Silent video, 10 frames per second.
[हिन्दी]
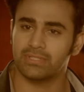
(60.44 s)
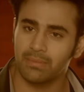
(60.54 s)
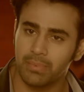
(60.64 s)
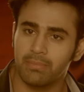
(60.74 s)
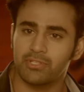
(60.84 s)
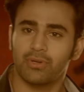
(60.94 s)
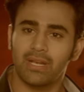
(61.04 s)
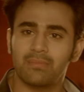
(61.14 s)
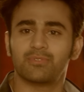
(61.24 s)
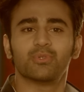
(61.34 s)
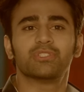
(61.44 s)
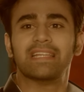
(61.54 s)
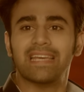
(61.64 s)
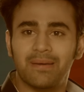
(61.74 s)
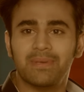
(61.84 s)
उसने अपने बच्चों के नाम सोच
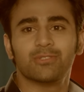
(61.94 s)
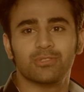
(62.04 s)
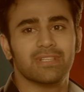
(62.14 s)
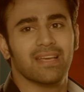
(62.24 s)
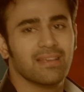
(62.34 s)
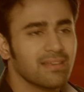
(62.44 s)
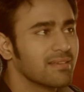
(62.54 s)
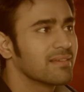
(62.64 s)
लिए हमें सोचते हैं